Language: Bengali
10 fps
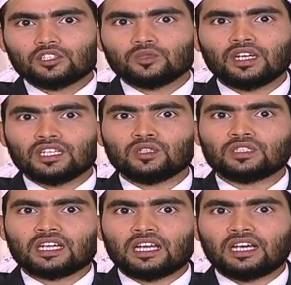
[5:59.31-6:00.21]
আল্লাহ
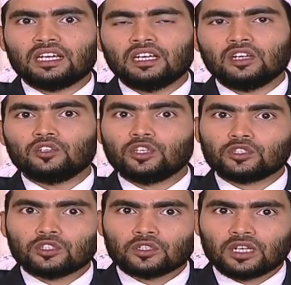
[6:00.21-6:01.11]
সুবাহ তালার
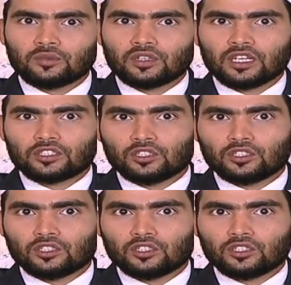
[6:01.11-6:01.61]
নৈকট্য লাভ